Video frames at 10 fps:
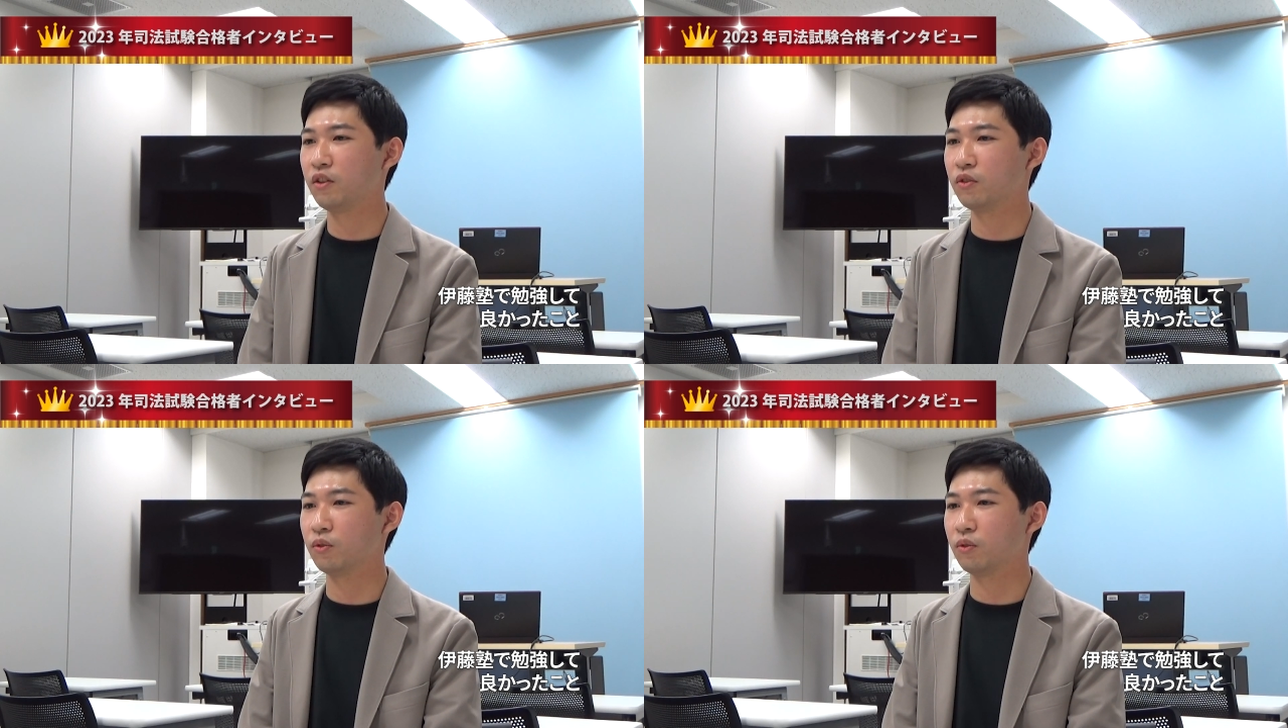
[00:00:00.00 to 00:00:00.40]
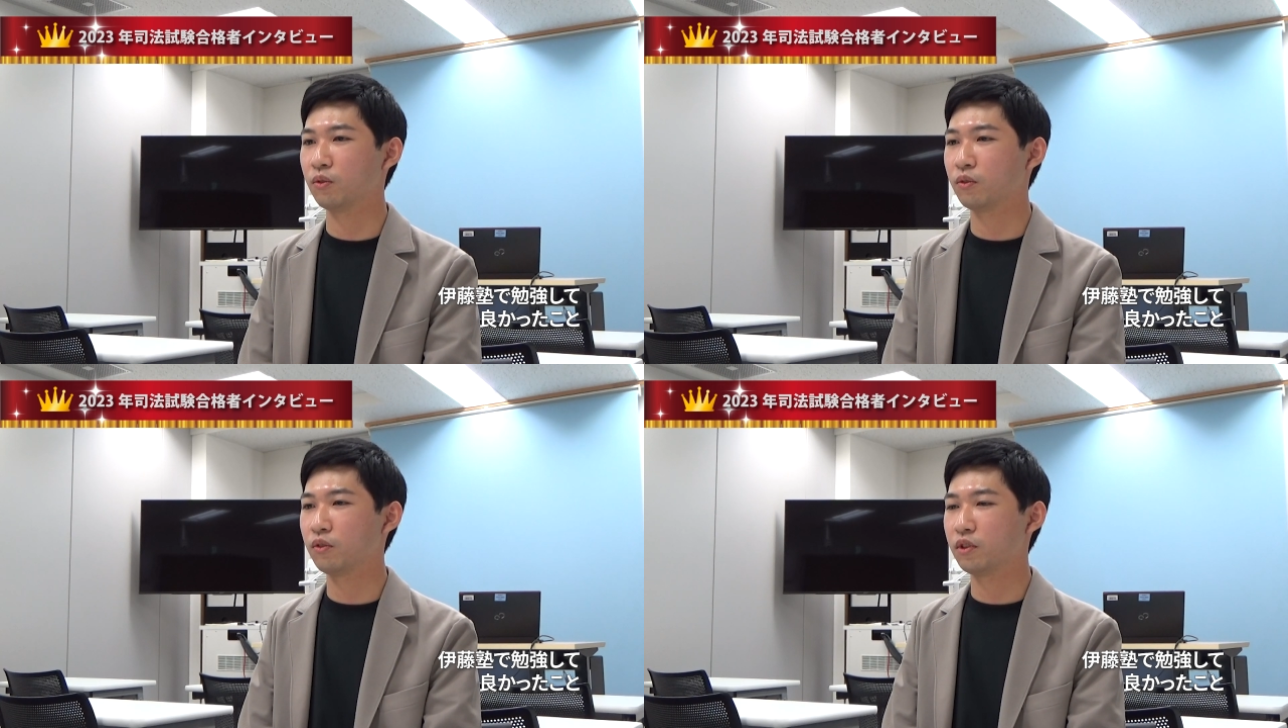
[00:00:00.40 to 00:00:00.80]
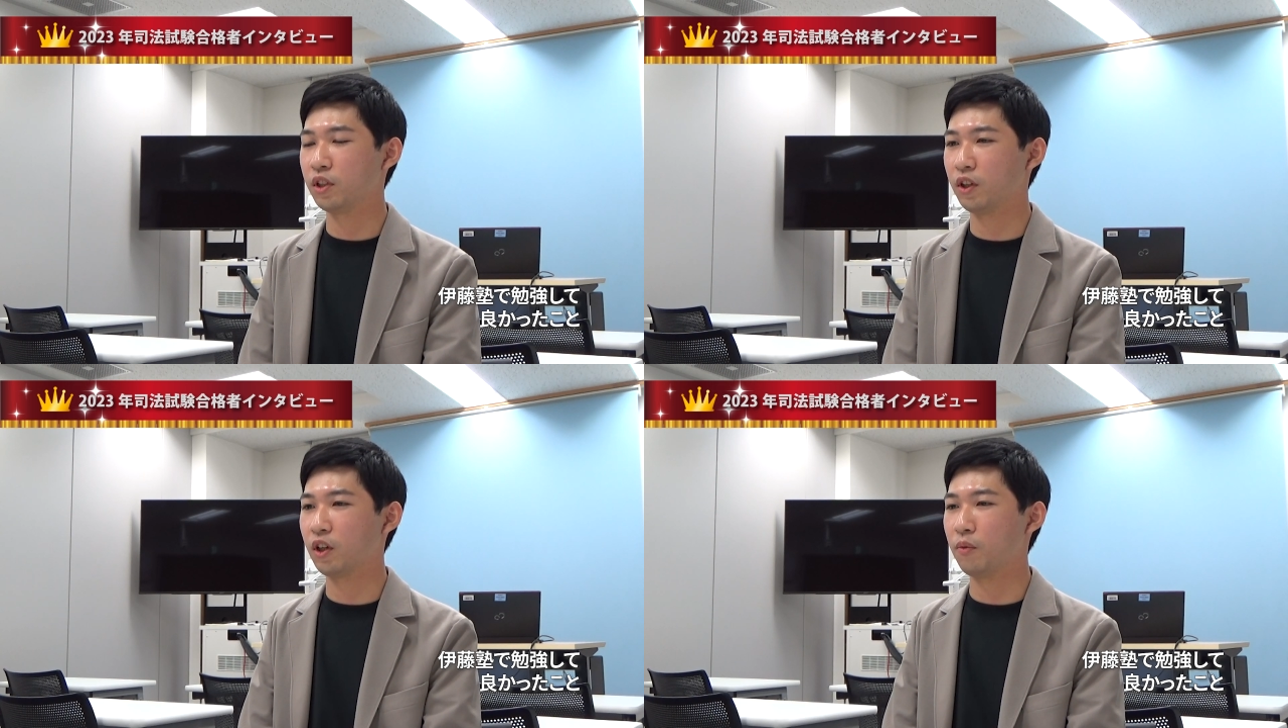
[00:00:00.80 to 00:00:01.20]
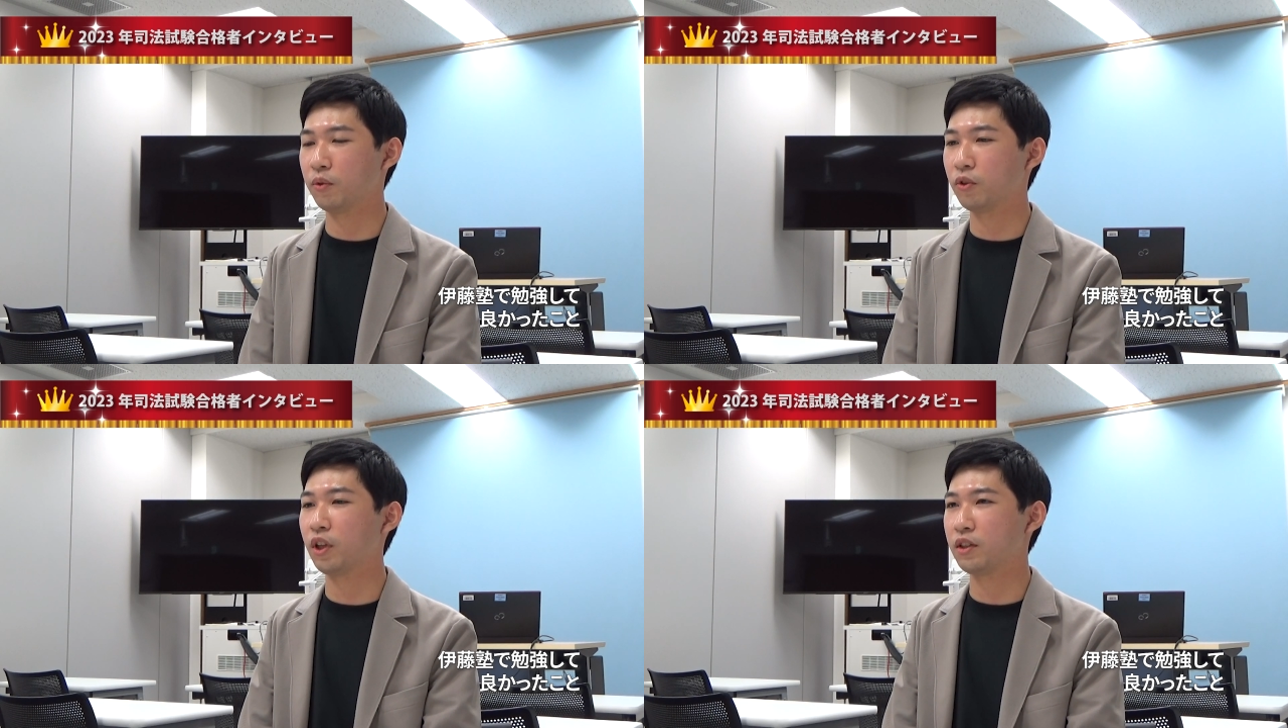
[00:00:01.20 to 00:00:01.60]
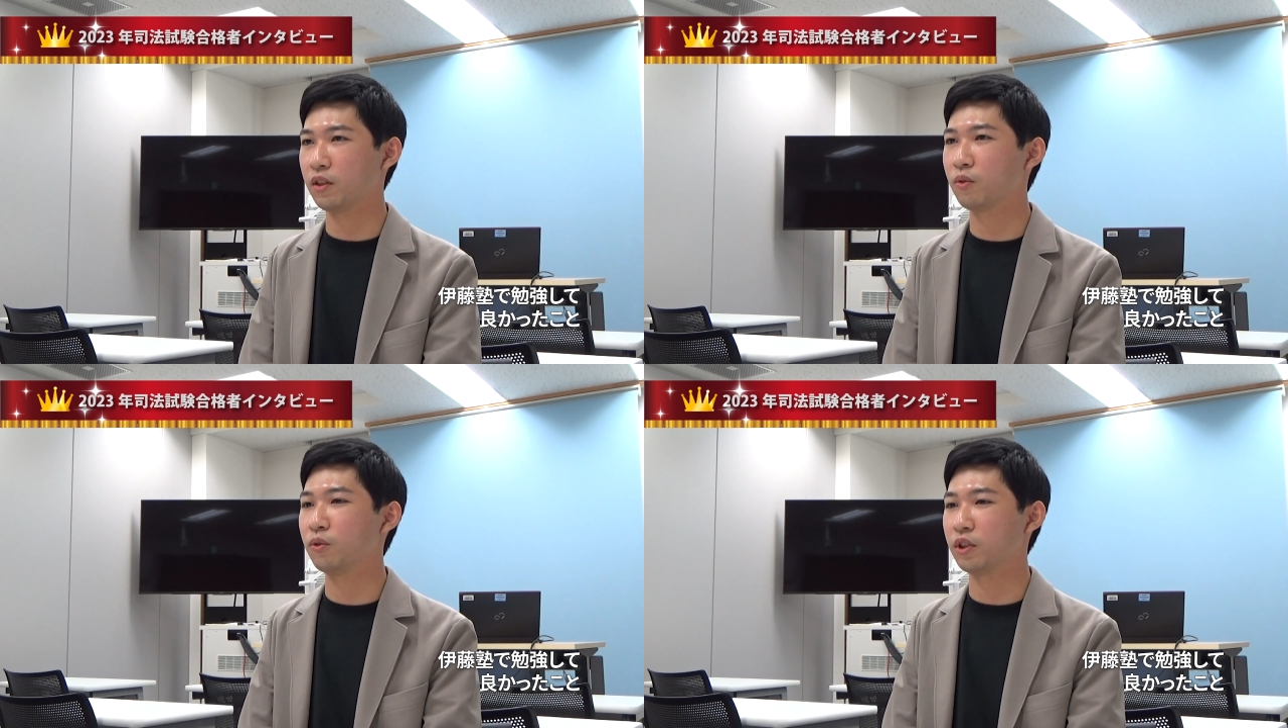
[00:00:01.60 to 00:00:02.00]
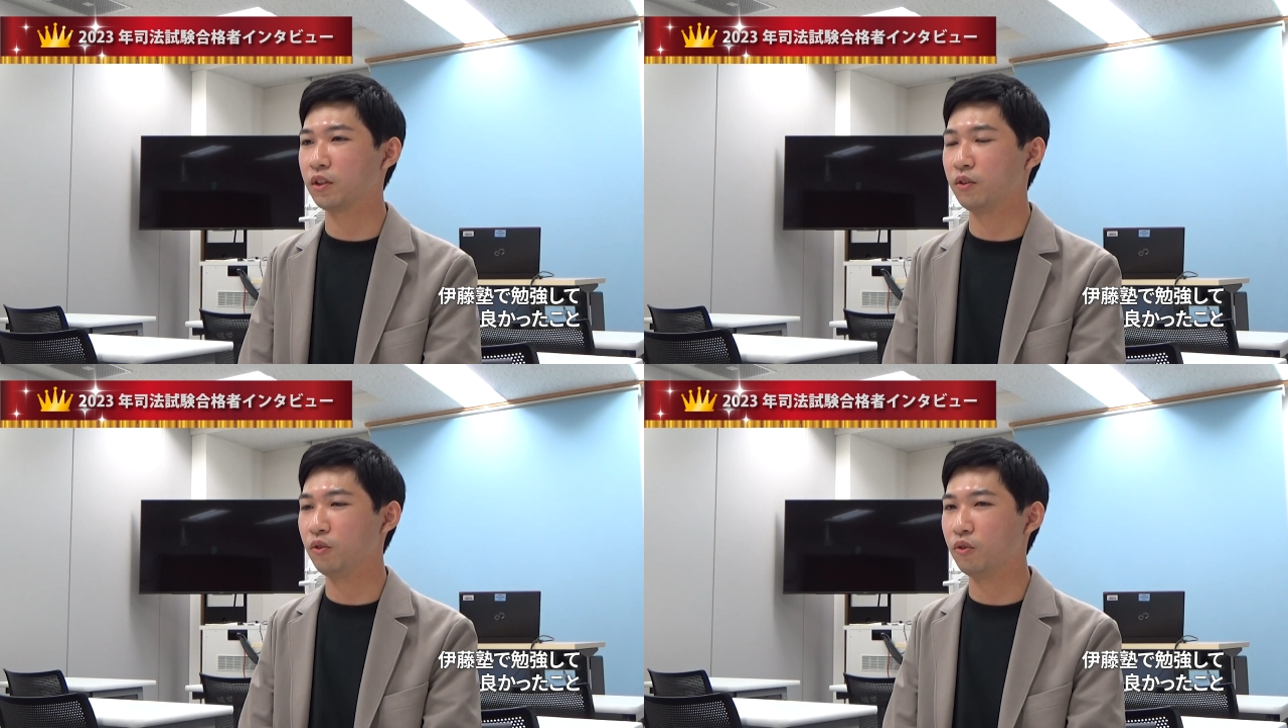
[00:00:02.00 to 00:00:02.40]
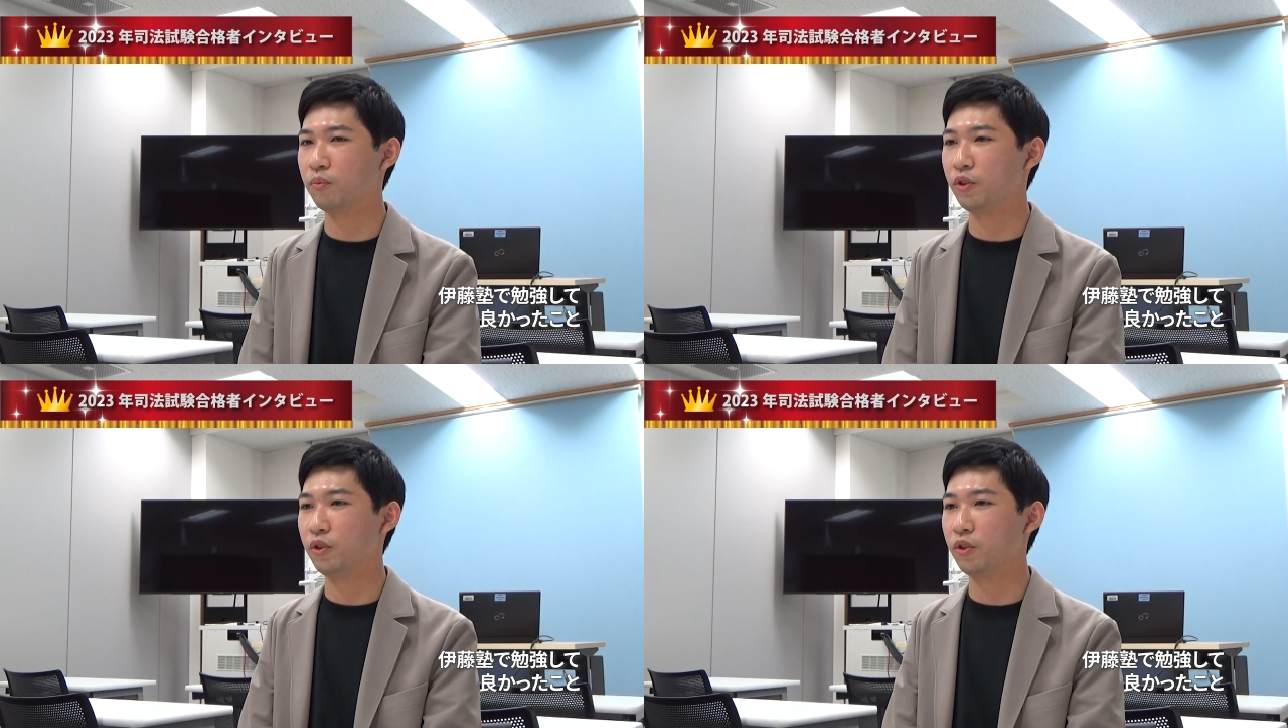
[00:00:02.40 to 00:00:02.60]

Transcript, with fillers: その選択科目の対策講座っていうのを